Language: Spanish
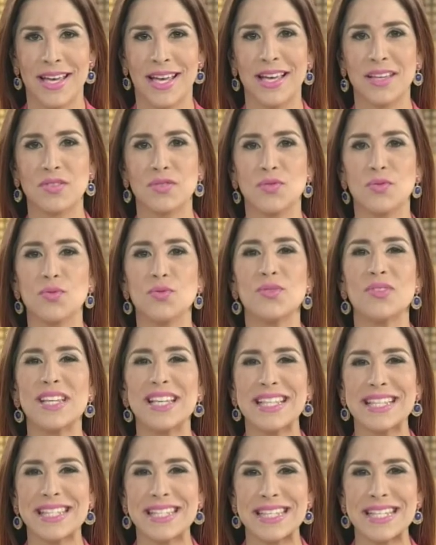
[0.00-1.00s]
Jesús
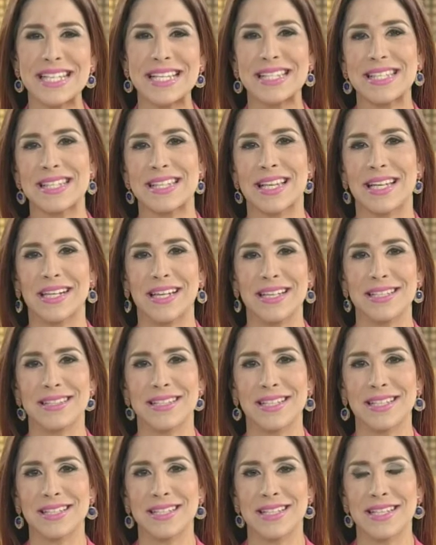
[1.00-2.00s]
insiste en la
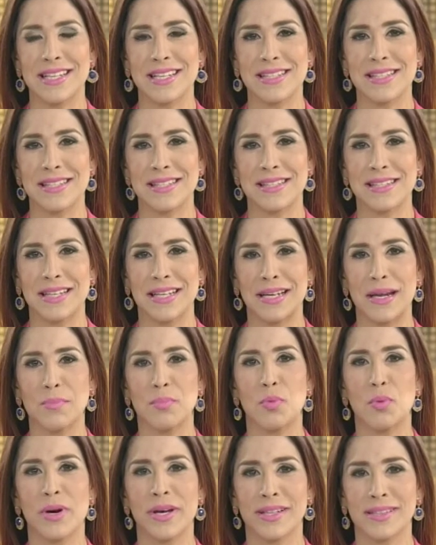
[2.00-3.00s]
estrechez de la
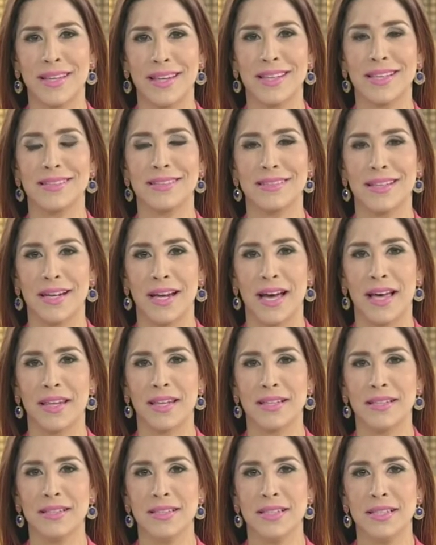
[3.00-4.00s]
puerta de
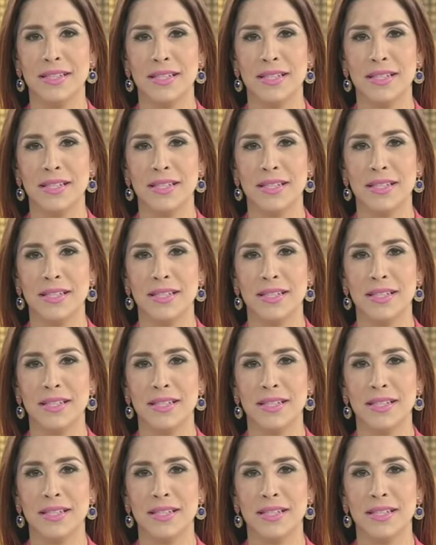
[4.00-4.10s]
entrada.